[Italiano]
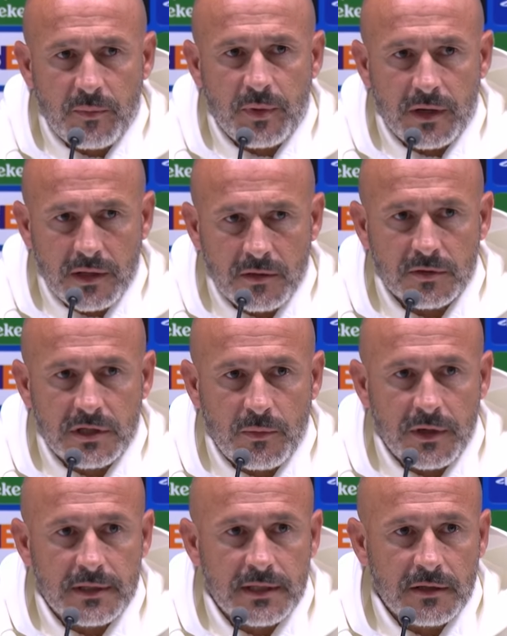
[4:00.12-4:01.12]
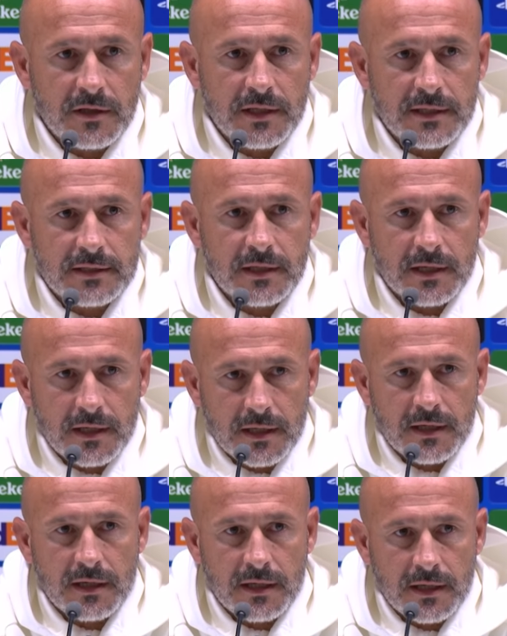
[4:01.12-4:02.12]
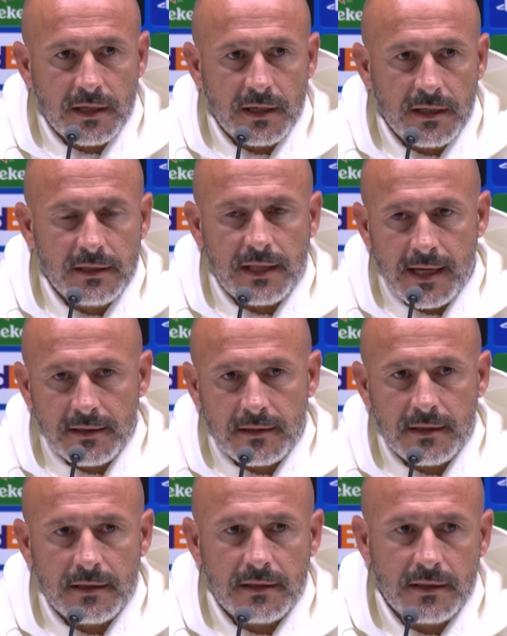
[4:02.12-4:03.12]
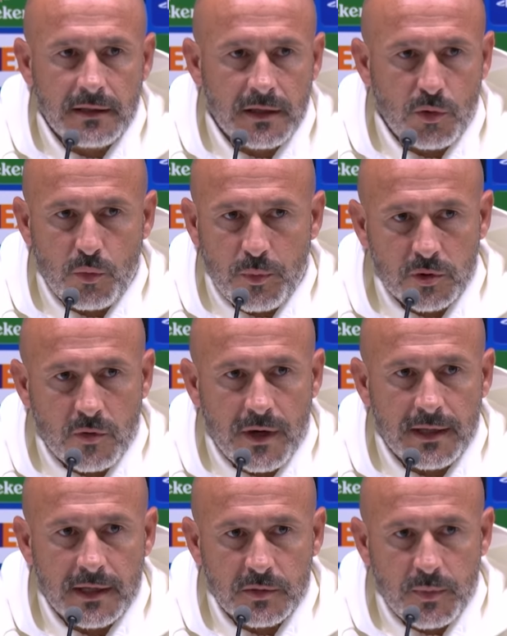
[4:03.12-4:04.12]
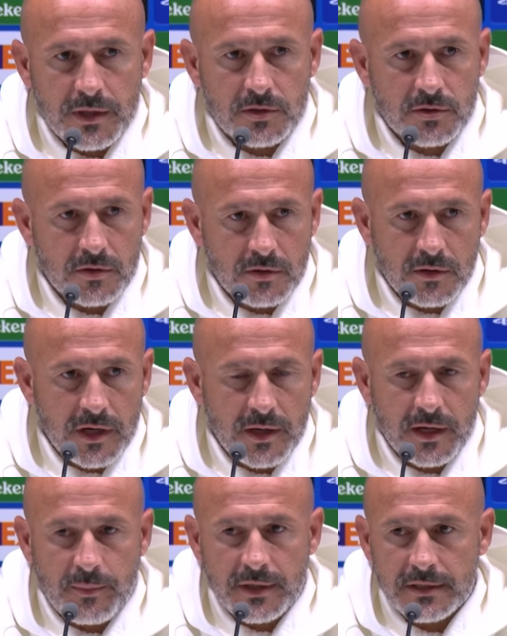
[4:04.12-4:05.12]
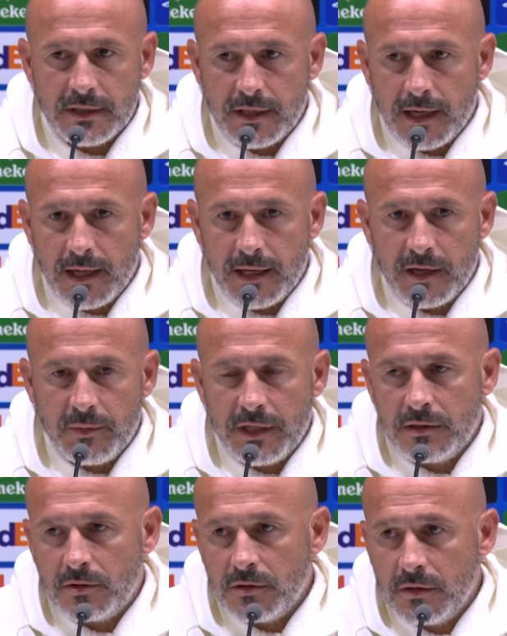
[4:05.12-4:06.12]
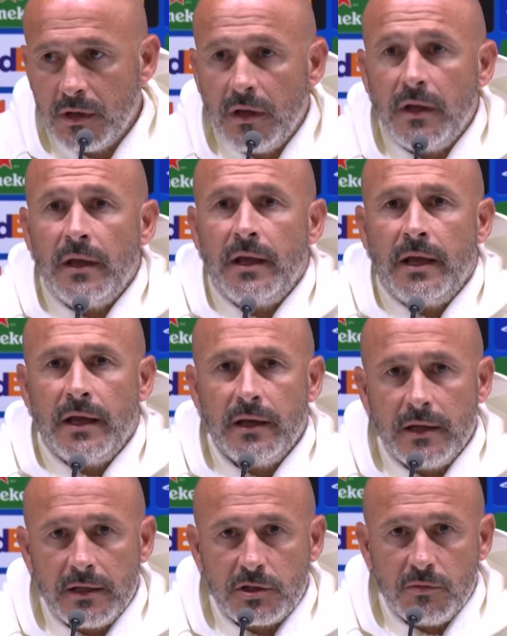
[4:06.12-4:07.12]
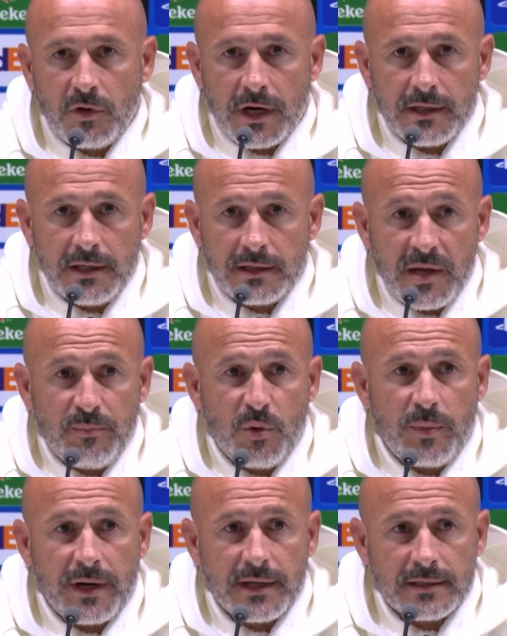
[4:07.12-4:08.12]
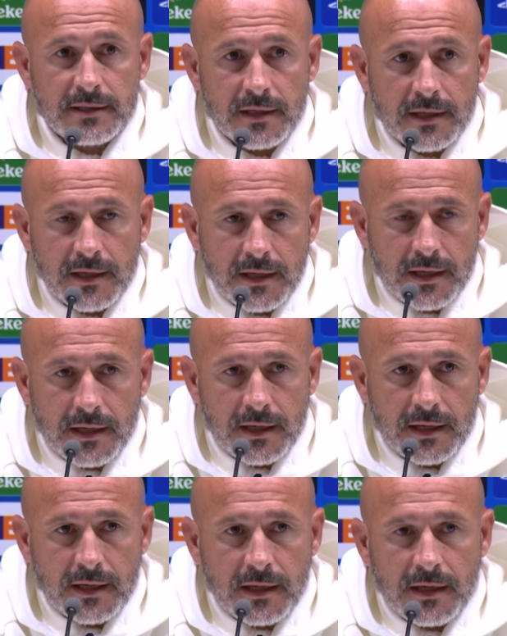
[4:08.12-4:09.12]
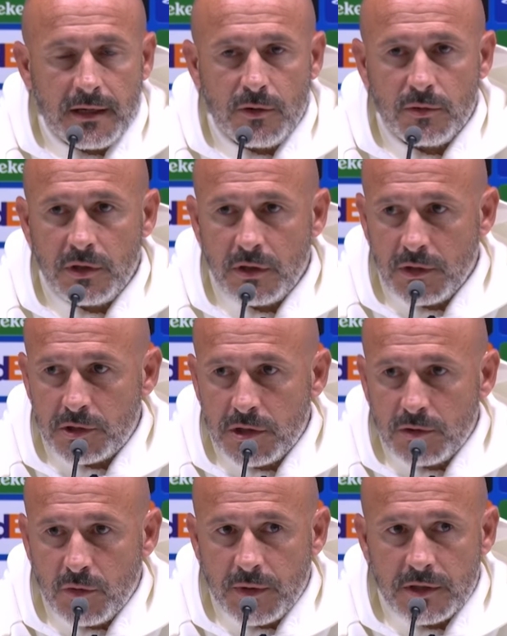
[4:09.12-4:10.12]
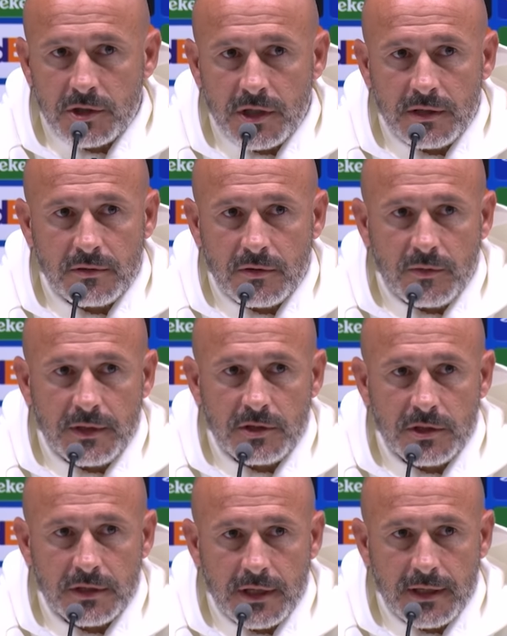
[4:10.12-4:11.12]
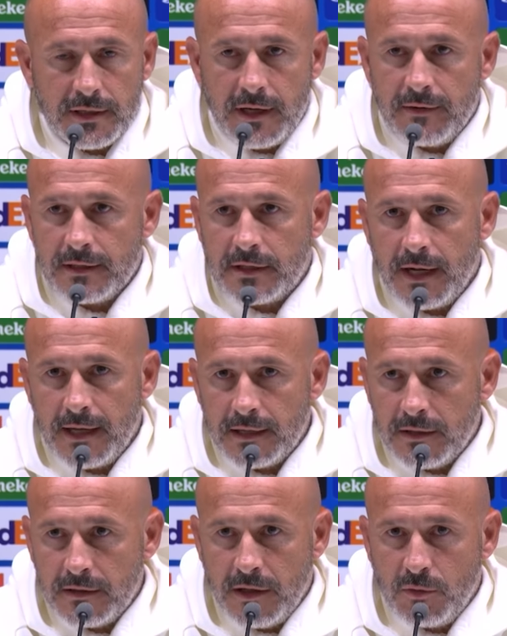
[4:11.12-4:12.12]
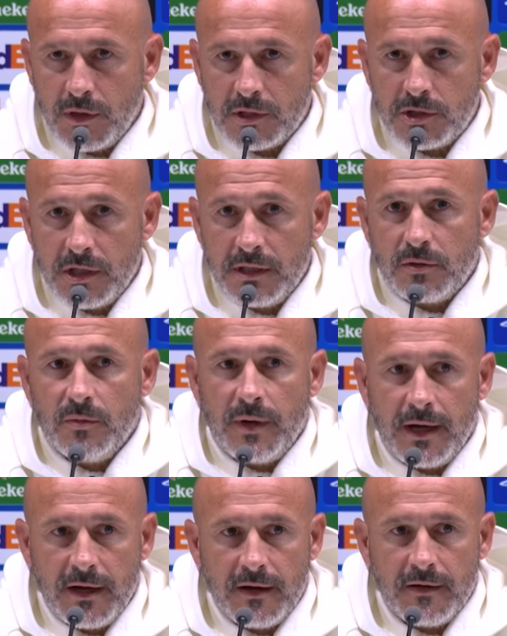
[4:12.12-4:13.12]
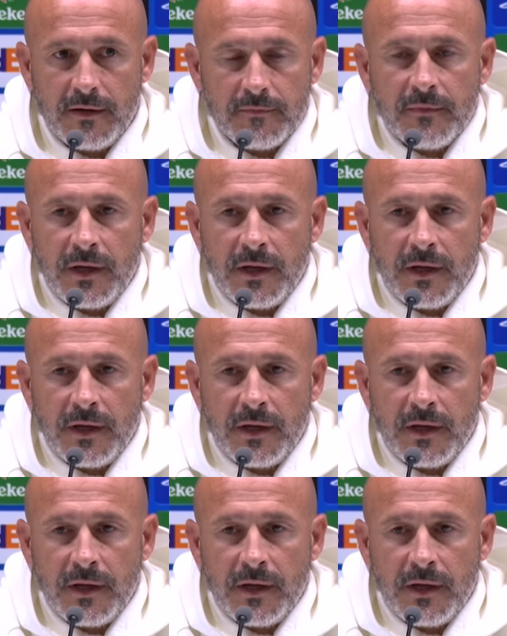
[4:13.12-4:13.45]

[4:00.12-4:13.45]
pianino stiamo iniziando ad essere in tanti, il gruppo squadra spesso è eh, presente all'allenamento, eh, ci vorrà del tempo per essere, non dico al 100%, come dici te, da una scala da 1 a 100, ma